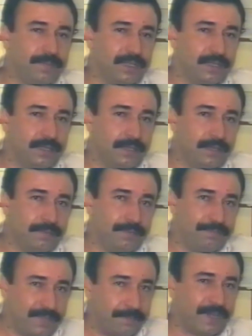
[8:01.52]
e,
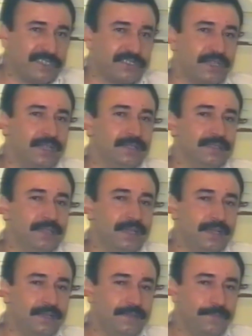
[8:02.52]
bir başkalığı
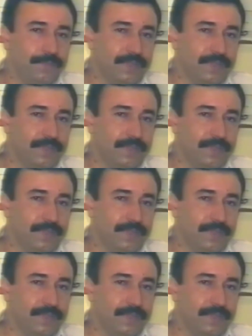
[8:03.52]
da